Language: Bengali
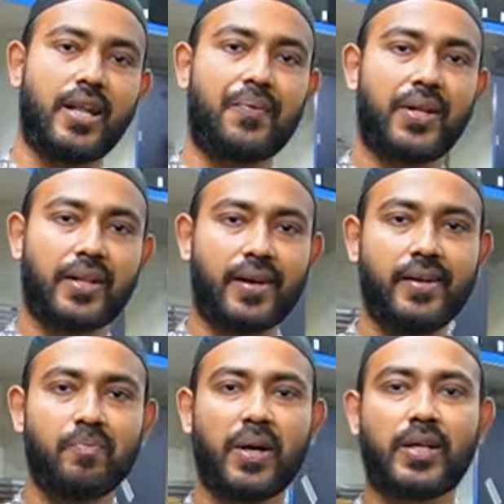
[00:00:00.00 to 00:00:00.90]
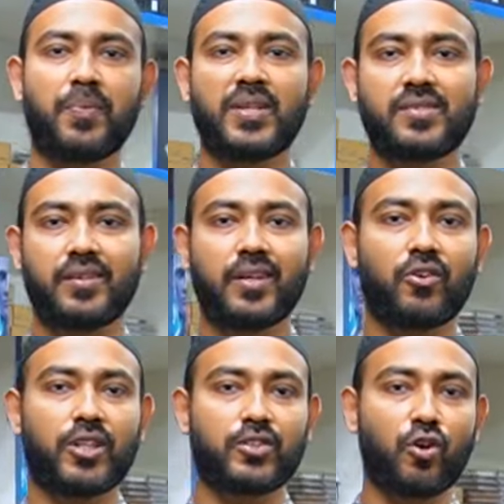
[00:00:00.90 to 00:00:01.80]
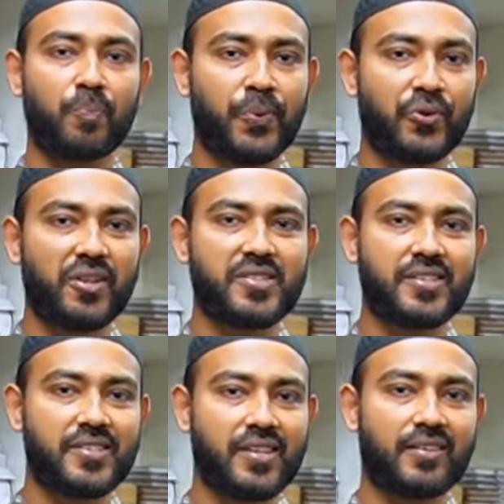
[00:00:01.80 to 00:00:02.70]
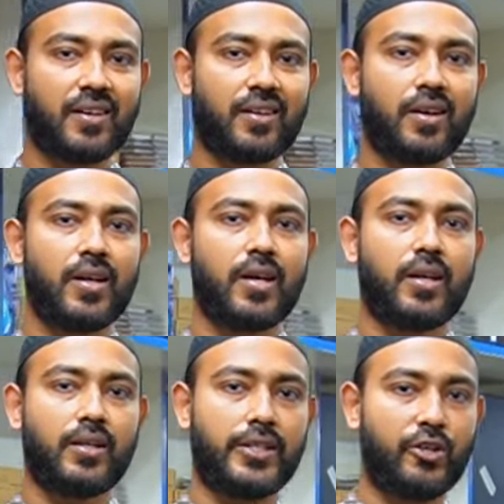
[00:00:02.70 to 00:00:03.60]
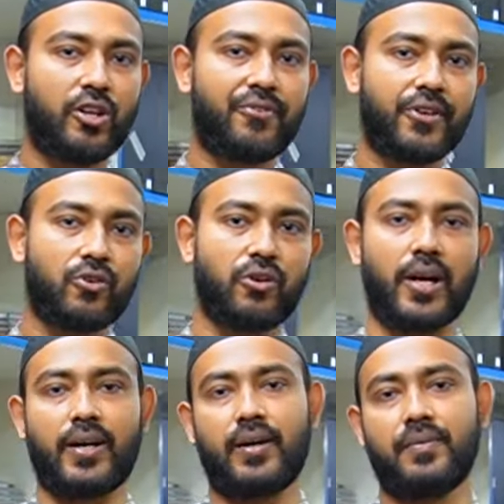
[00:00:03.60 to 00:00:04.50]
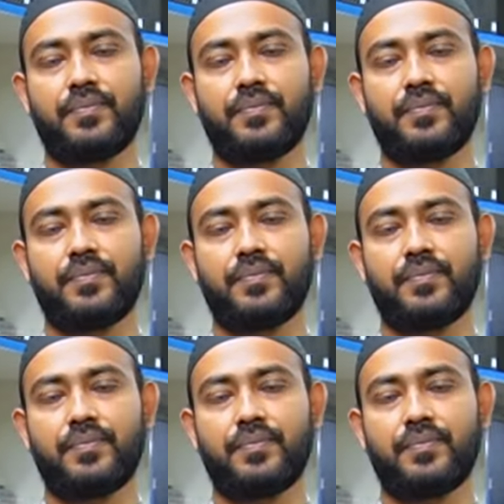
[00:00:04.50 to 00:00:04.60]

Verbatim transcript: লেভেল নাইন মাল্টিপ্লান সেন্টার অর্থাৎ কম্পিউটার সিটি সেন্টার নিউ এলিফেন্ট রোড ঢাকা